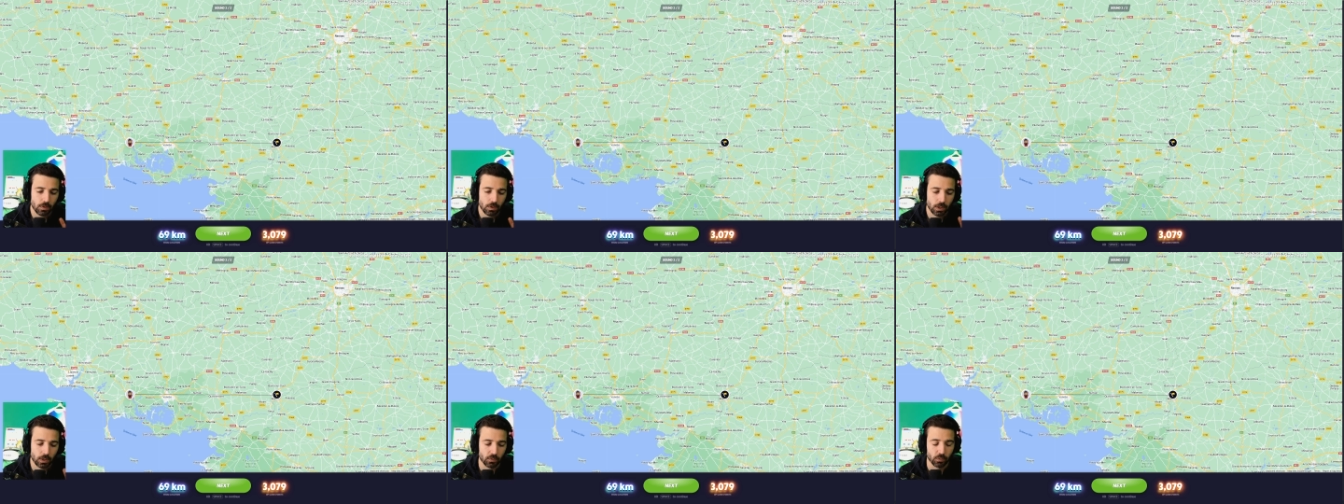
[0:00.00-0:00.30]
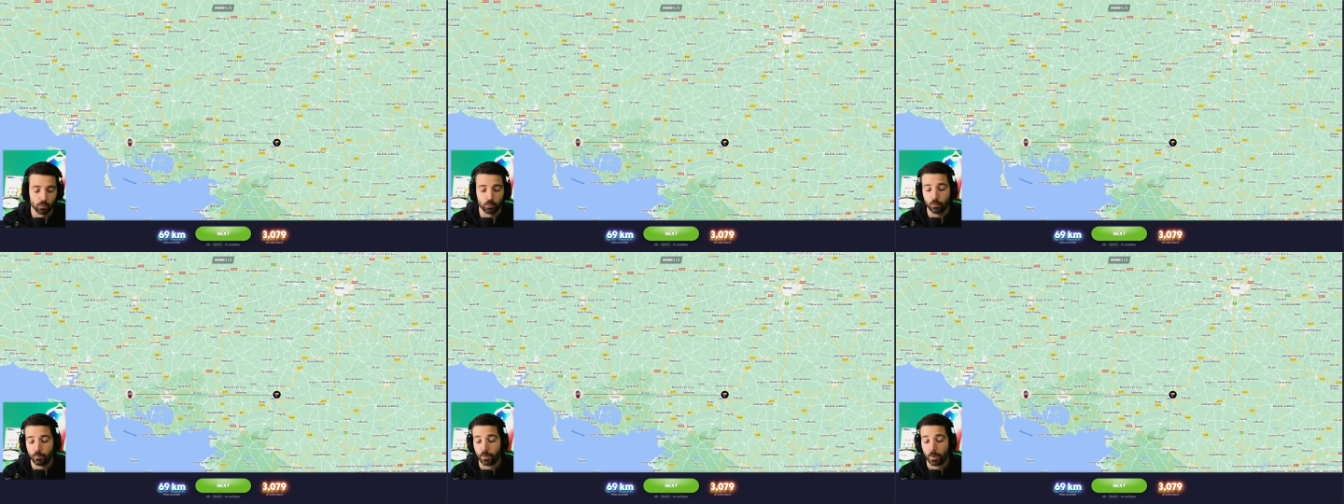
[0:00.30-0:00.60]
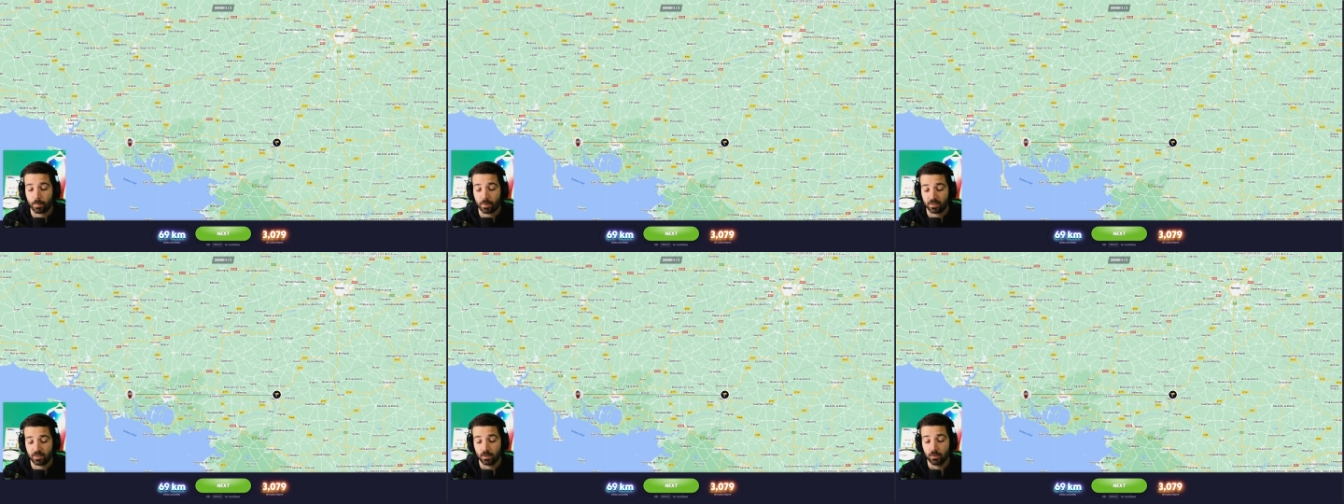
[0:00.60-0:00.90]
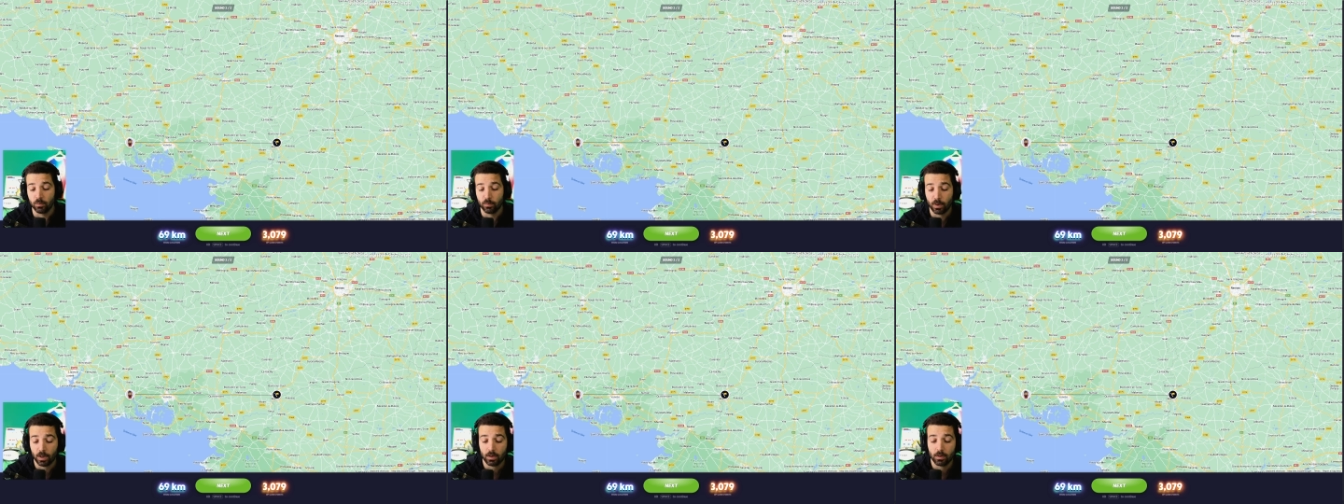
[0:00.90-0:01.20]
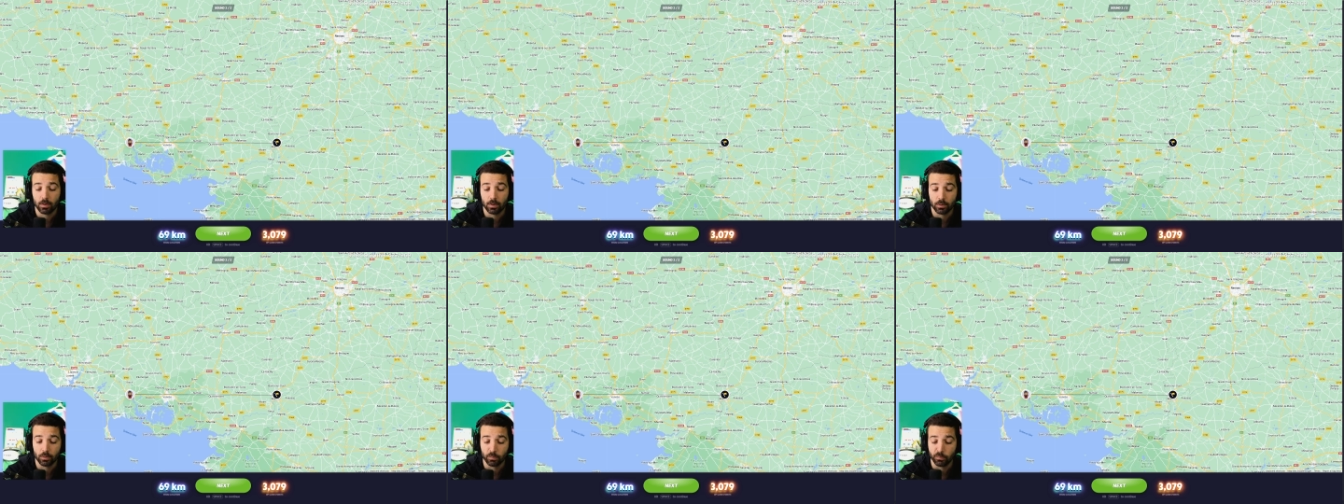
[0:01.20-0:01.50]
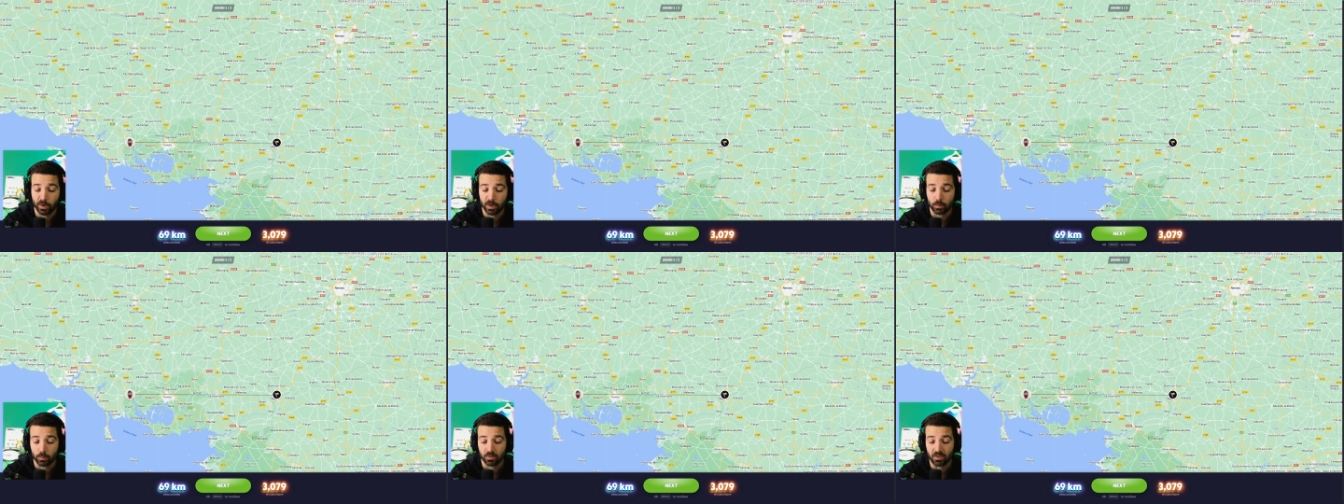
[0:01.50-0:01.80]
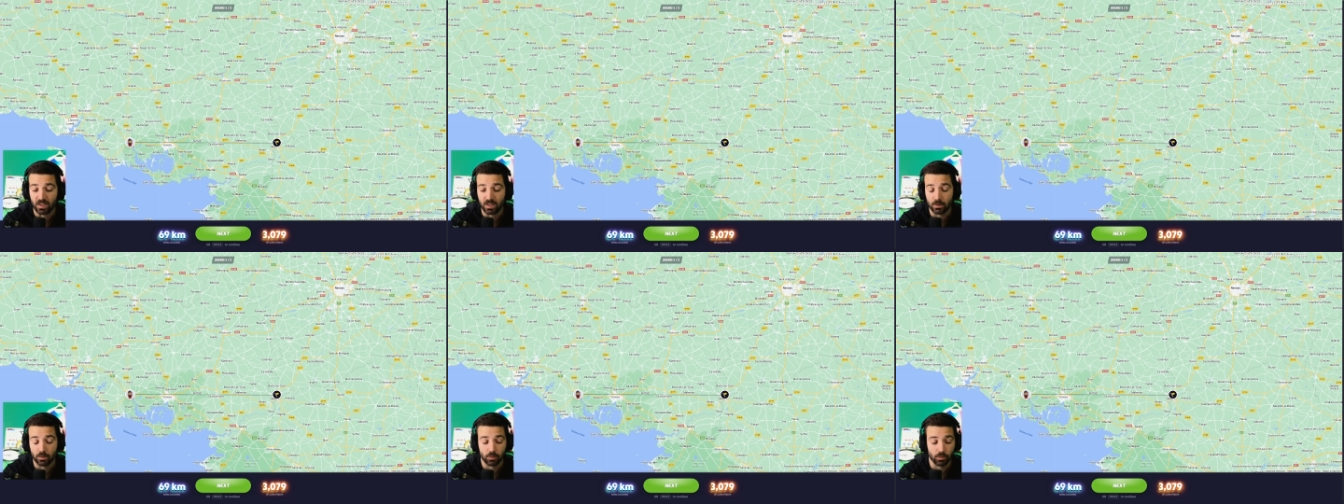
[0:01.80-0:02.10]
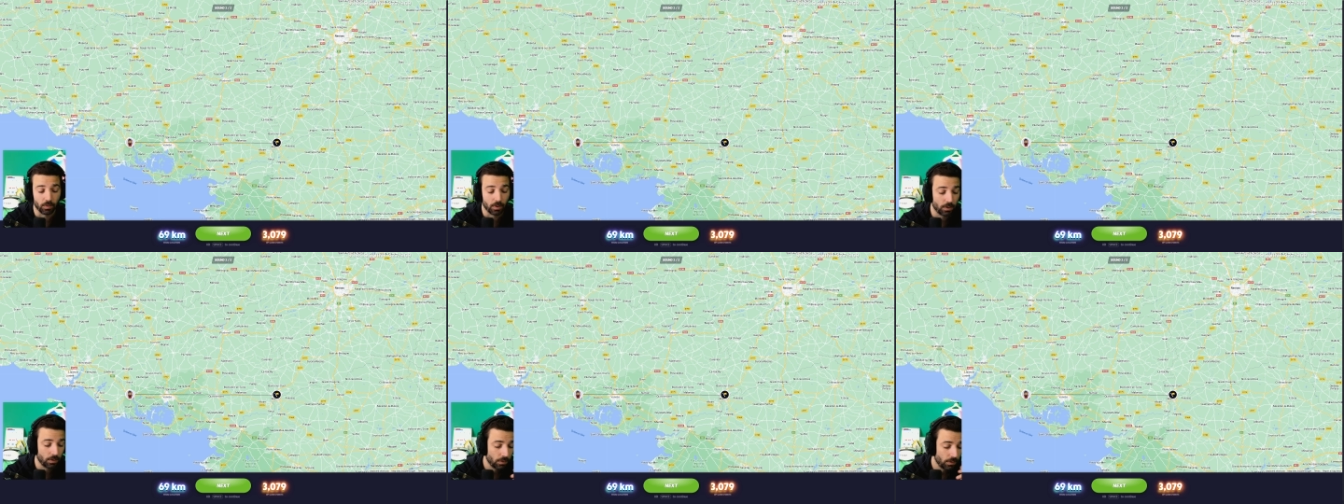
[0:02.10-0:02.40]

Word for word: Ils ont dû faire passer de nouvelles, euh, nouvelles consignes, tu vois.